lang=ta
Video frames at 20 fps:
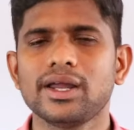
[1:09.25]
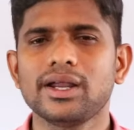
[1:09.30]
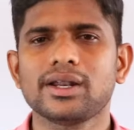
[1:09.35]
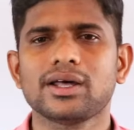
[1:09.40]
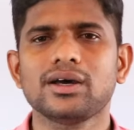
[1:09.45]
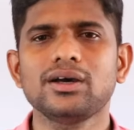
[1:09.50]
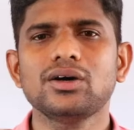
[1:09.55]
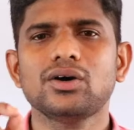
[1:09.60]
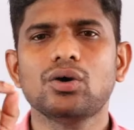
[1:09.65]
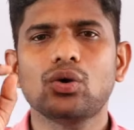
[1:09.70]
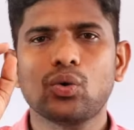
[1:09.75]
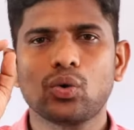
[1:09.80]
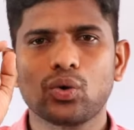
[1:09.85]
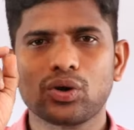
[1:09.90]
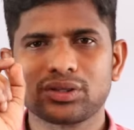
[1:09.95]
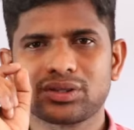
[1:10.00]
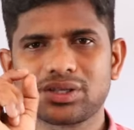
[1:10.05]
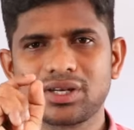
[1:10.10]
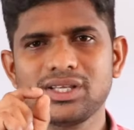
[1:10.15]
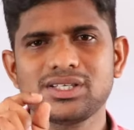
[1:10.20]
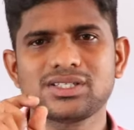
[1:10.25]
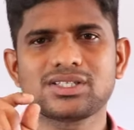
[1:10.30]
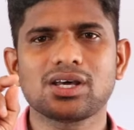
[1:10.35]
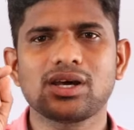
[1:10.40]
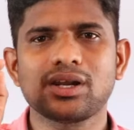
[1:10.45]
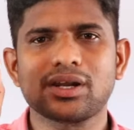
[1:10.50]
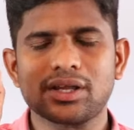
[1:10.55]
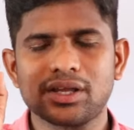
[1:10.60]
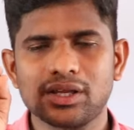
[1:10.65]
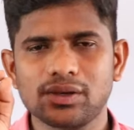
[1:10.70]
ஏன்னா ஒரு த்ரீ
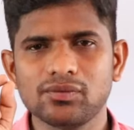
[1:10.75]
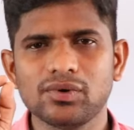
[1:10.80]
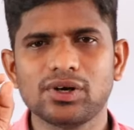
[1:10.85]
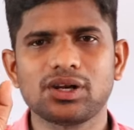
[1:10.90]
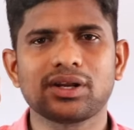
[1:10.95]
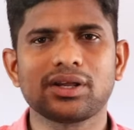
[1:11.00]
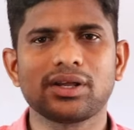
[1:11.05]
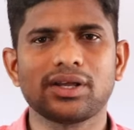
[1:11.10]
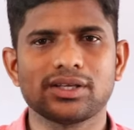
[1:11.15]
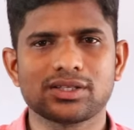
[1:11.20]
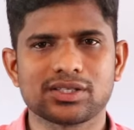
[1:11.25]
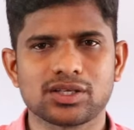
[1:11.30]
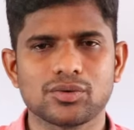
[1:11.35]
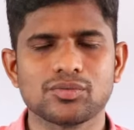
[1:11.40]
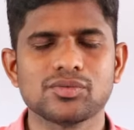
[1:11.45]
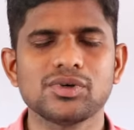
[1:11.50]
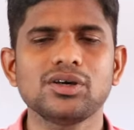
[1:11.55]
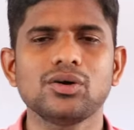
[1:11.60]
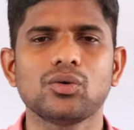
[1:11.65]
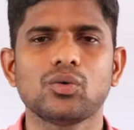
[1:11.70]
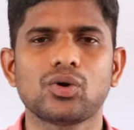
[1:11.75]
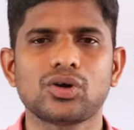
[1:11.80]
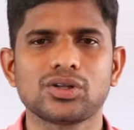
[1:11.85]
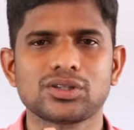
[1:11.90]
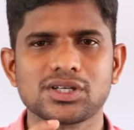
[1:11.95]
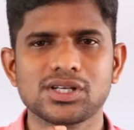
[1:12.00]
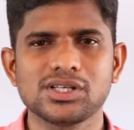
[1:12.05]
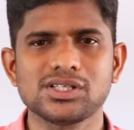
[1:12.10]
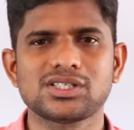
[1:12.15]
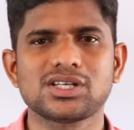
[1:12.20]
ஸ்டார் இன்வெர்ட்ரு ஏசியுமே ஒரு
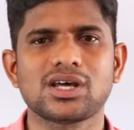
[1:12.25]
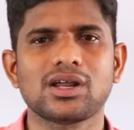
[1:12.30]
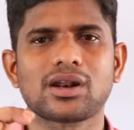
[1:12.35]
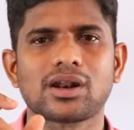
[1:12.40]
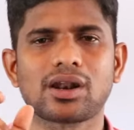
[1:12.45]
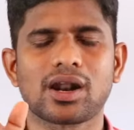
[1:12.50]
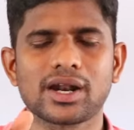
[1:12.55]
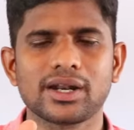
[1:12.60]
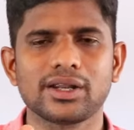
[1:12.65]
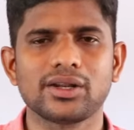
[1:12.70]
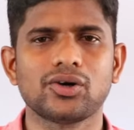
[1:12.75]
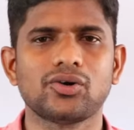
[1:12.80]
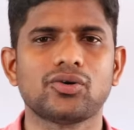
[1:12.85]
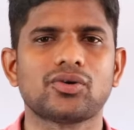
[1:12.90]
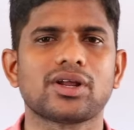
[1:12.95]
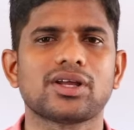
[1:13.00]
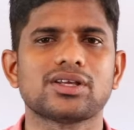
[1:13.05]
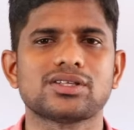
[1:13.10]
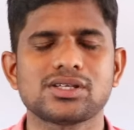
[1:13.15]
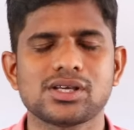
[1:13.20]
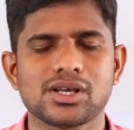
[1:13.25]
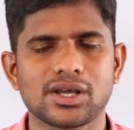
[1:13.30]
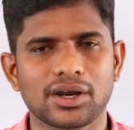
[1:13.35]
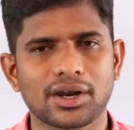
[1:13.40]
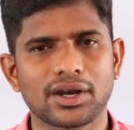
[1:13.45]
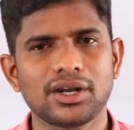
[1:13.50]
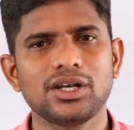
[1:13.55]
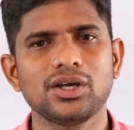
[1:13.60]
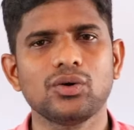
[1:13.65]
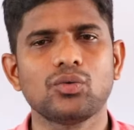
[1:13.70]
த்ரீ ஸ்டார் நான் இன்வெர்ட்ரு ஏசியும்
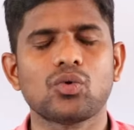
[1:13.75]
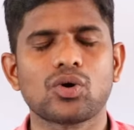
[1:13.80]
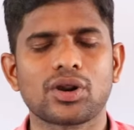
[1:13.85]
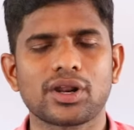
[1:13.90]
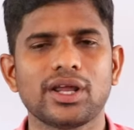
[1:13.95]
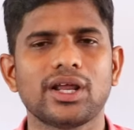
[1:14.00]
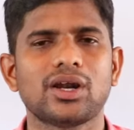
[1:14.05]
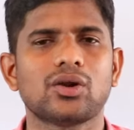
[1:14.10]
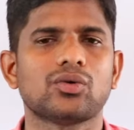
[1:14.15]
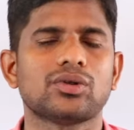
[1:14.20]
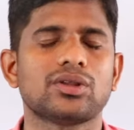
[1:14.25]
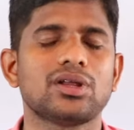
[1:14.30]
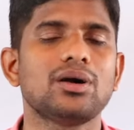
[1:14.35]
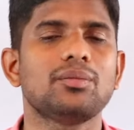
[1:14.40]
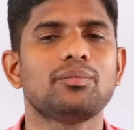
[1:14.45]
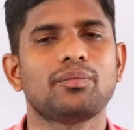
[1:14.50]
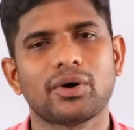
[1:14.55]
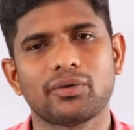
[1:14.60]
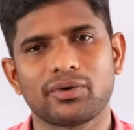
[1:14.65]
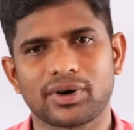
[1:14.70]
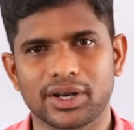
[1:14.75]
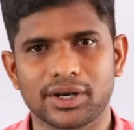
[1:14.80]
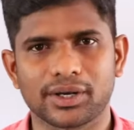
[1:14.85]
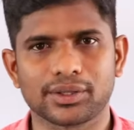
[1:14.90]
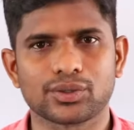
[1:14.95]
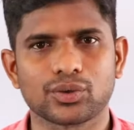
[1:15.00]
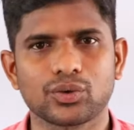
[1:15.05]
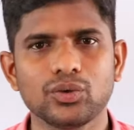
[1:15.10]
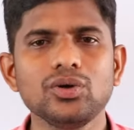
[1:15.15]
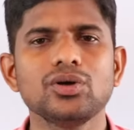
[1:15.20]
ரெண்டு ஒரே அளவு தான் பவர்
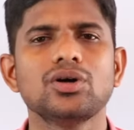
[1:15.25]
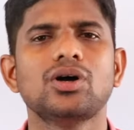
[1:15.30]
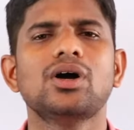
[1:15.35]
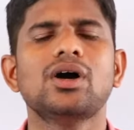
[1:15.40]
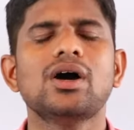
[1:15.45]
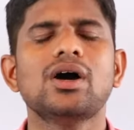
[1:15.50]
எடுத்துக்கும்